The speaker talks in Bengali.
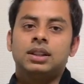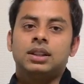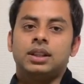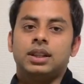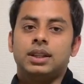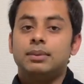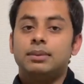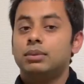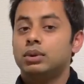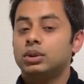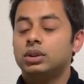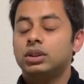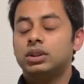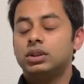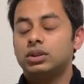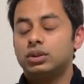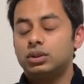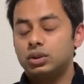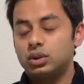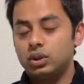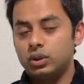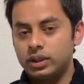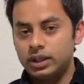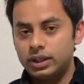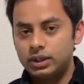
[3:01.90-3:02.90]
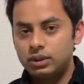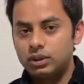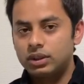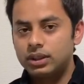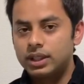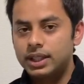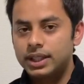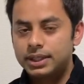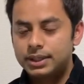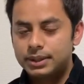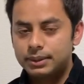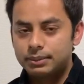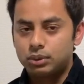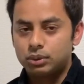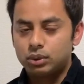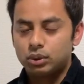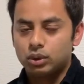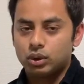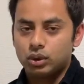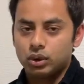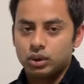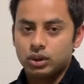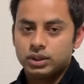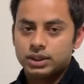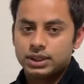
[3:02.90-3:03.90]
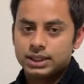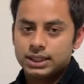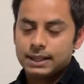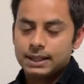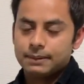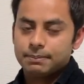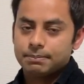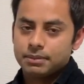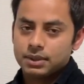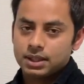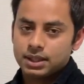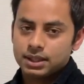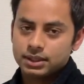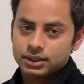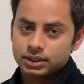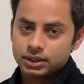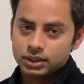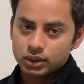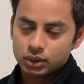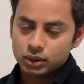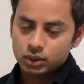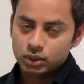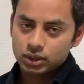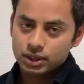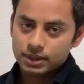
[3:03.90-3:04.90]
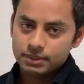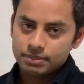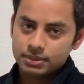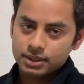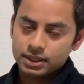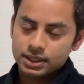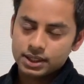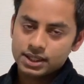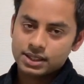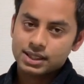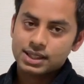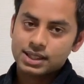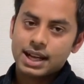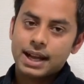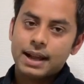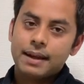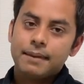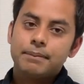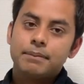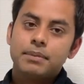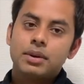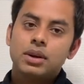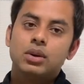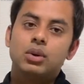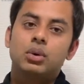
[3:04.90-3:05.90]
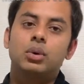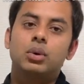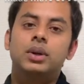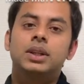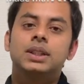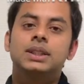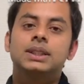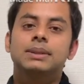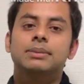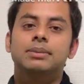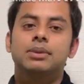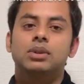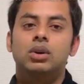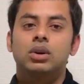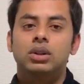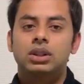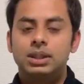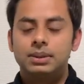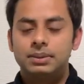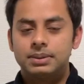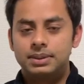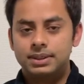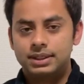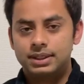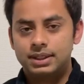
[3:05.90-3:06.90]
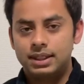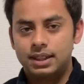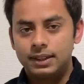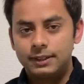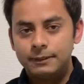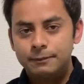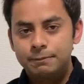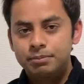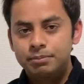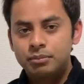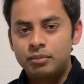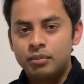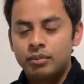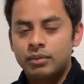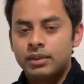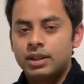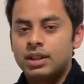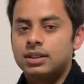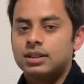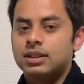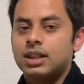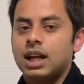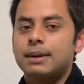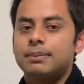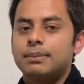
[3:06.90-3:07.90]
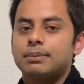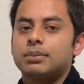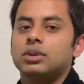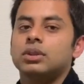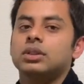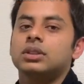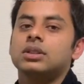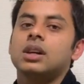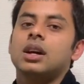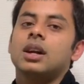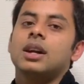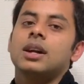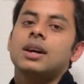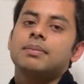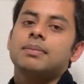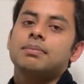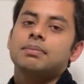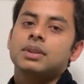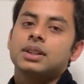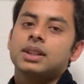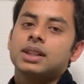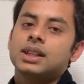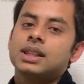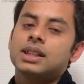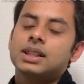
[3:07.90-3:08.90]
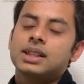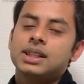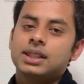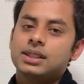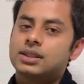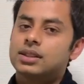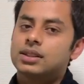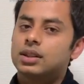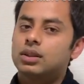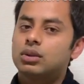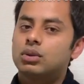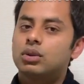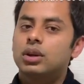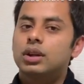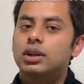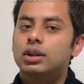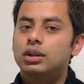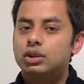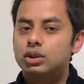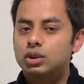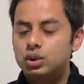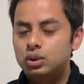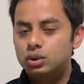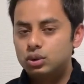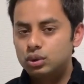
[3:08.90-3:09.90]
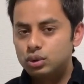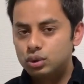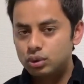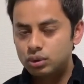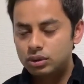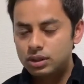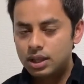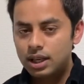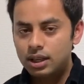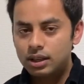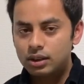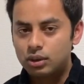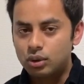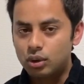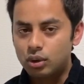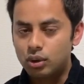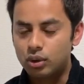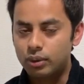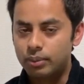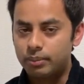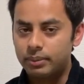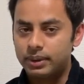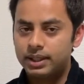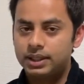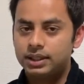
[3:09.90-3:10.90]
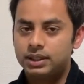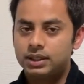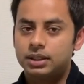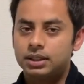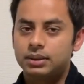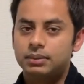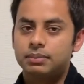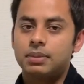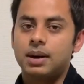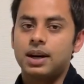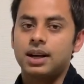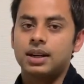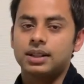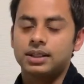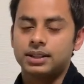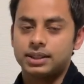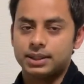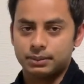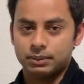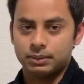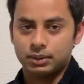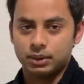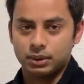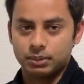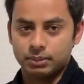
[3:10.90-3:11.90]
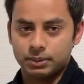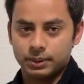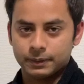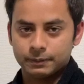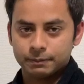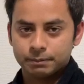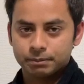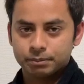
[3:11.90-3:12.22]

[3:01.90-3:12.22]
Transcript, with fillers: এর মধ্যে সরি কথা একটু ভুল হইলো যে আপনার যখন আপনার স্কাইপে হয়ে যাবে কথাবার্তা তারপর তারা আপনাকে ডিএসএল করে টোটাল ডকুমেন্ট পাঠাতে বলবে